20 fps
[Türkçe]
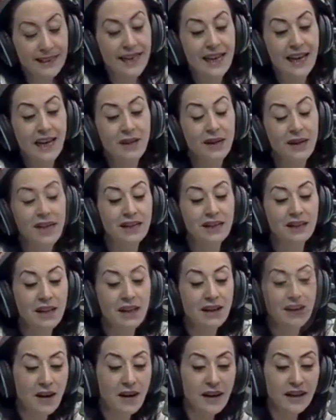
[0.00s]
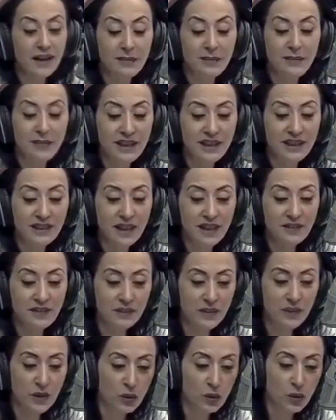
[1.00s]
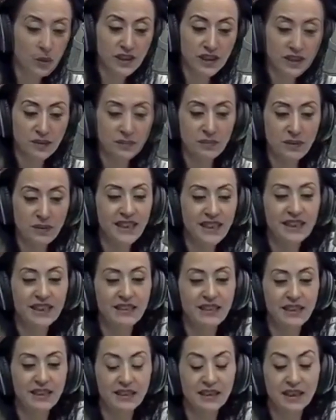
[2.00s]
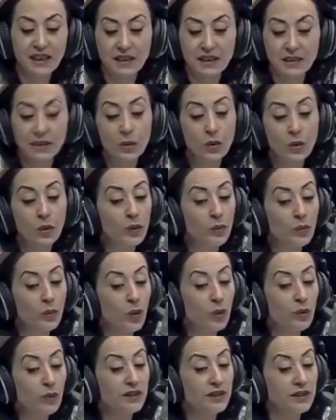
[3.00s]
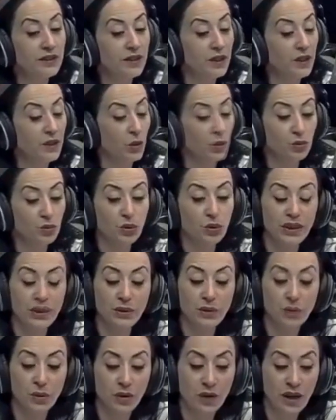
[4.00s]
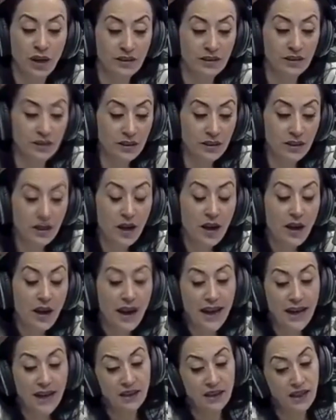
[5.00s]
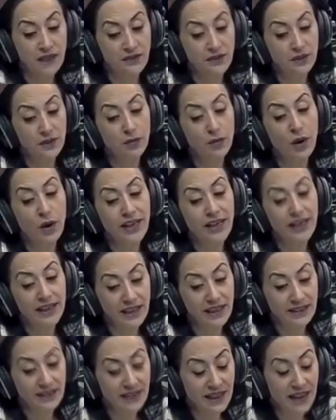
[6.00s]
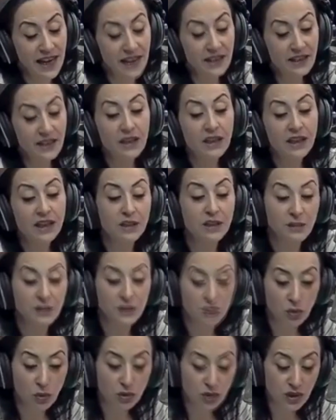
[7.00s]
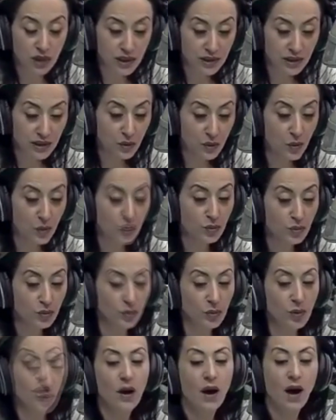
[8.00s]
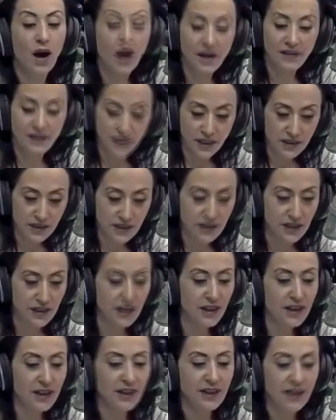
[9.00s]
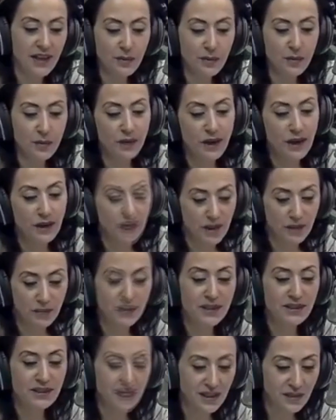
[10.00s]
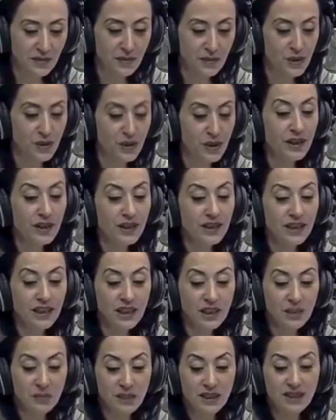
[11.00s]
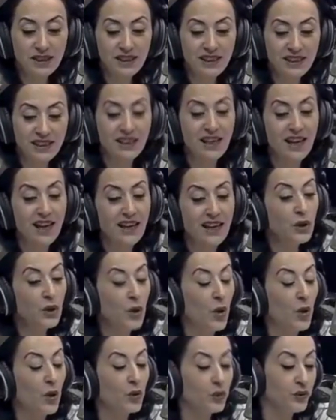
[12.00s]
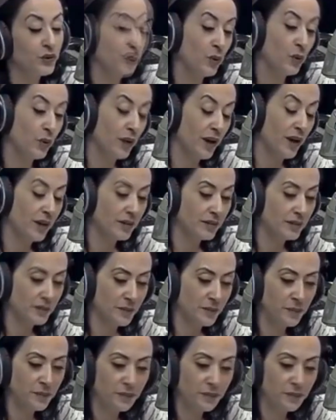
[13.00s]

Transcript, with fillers: Gelen melekler hakimin etrafında dolaşıp bir yerinde sakatlık olup olmadığını kontrol ediyorlardı. Her tarafını muayene ettiler. Hiçbir noksanlığı yoktu. Aferin sana. Ne mübarek bir zatmış. Hiçbir isyanı yok diyorlardı.